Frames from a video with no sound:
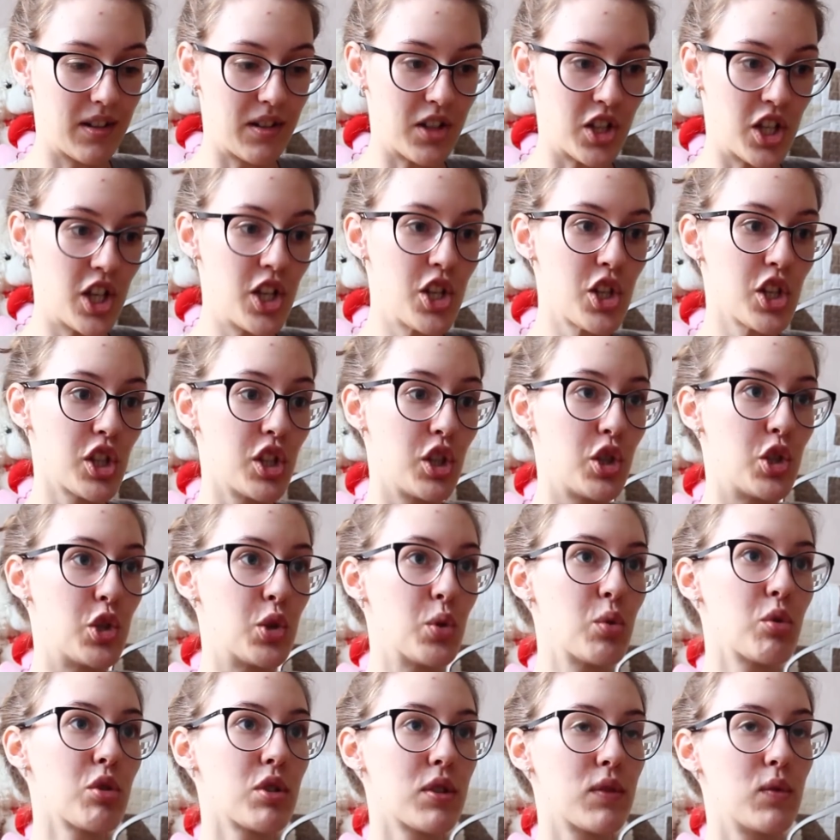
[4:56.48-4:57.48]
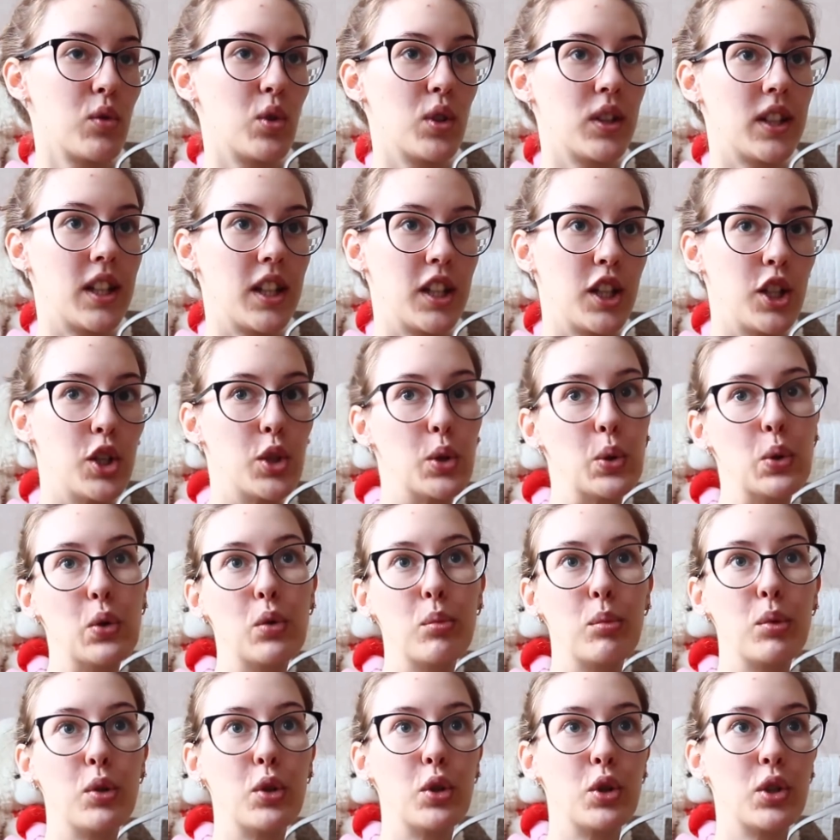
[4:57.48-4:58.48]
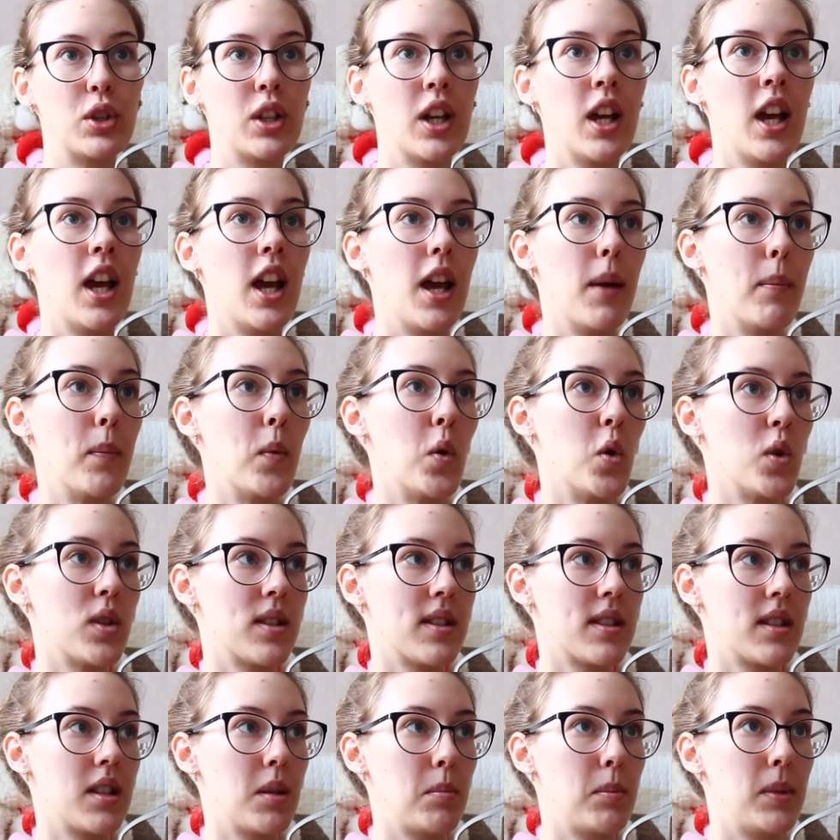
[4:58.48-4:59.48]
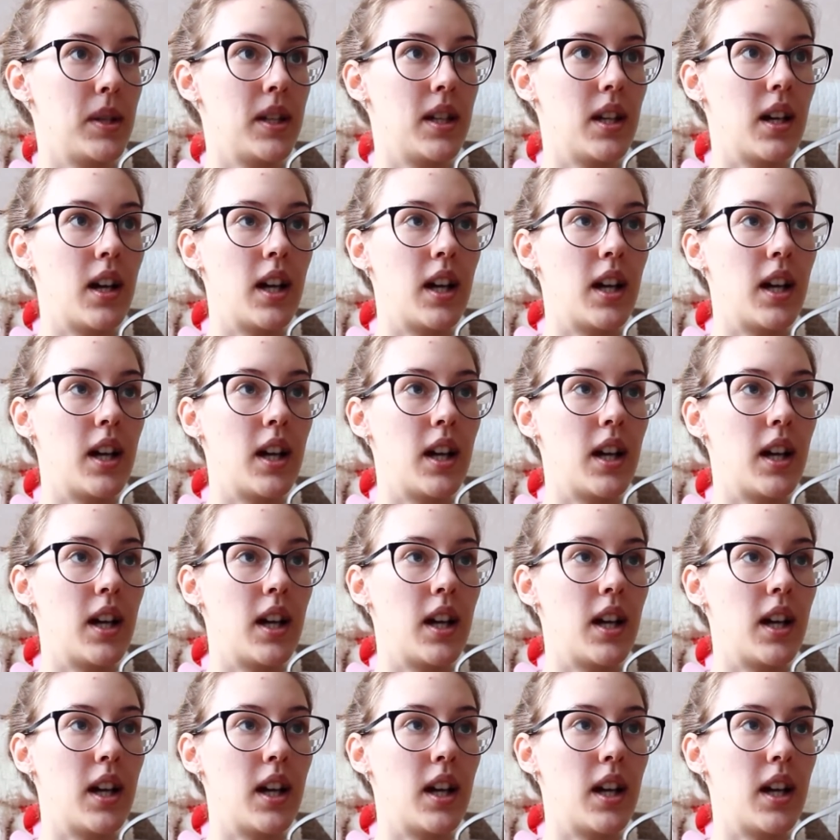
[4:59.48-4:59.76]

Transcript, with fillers: Женщины чувствуют, они думают эмоциями,